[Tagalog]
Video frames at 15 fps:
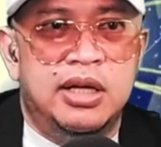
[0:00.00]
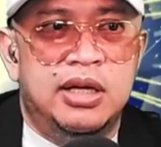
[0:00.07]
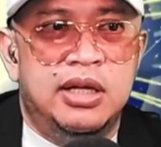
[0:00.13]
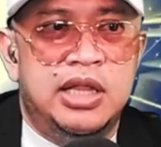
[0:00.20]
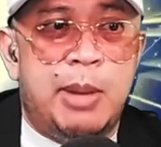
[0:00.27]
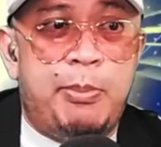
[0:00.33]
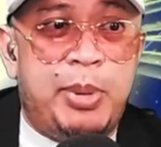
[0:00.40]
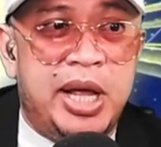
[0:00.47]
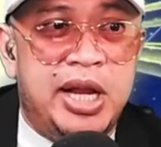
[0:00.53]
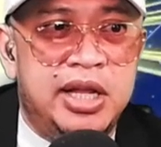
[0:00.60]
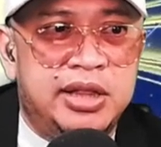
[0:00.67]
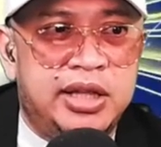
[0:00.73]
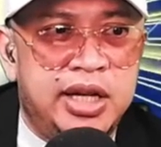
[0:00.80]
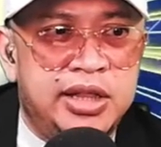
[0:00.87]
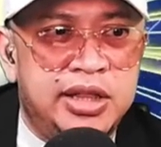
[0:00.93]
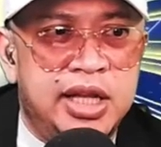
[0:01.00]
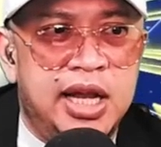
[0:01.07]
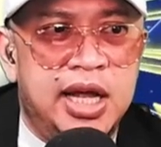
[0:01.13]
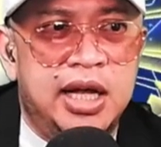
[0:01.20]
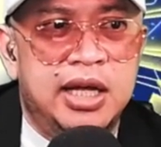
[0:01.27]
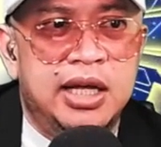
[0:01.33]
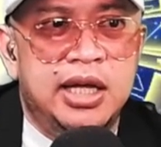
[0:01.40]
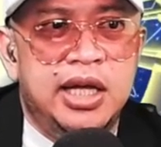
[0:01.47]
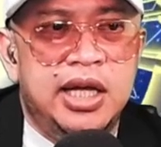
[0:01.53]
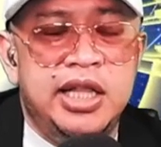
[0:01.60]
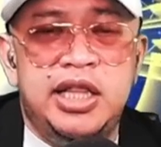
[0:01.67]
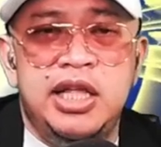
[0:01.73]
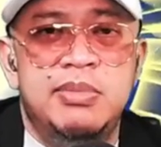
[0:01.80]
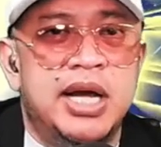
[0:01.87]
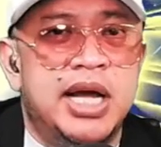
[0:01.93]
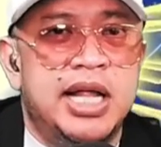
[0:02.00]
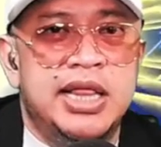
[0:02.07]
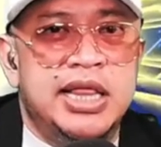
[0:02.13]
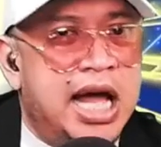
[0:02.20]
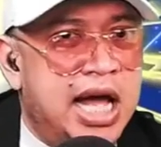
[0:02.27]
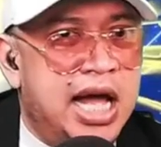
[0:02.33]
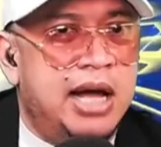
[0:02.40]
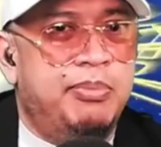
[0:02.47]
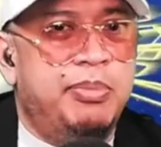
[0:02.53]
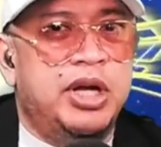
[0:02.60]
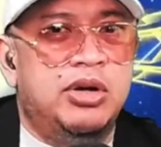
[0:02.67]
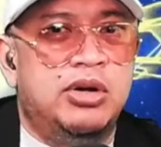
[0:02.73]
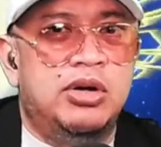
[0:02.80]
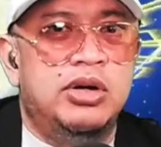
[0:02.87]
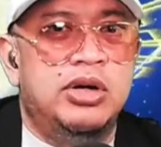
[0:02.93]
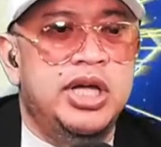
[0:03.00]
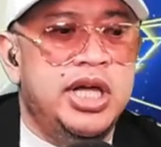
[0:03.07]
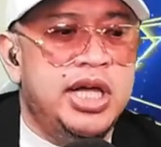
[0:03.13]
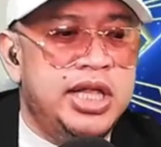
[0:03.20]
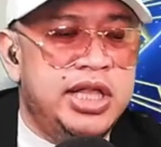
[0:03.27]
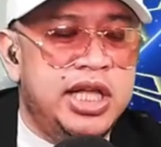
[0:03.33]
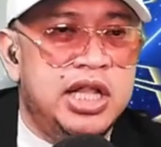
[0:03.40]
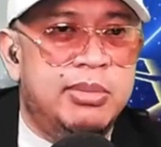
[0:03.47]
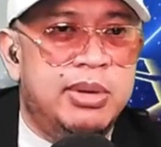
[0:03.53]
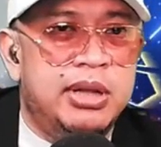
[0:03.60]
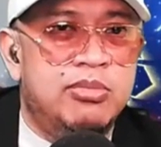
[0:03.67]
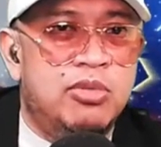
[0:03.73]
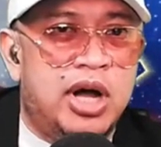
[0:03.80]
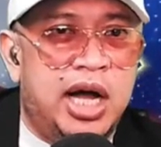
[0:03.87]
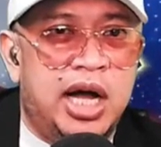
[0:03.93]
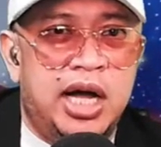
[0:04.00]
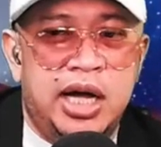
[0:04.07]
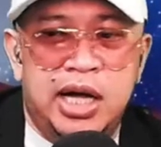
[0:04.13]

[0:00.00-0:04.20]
Na-penetrate nila. Hindi maganda, pero hindi naman mukhang...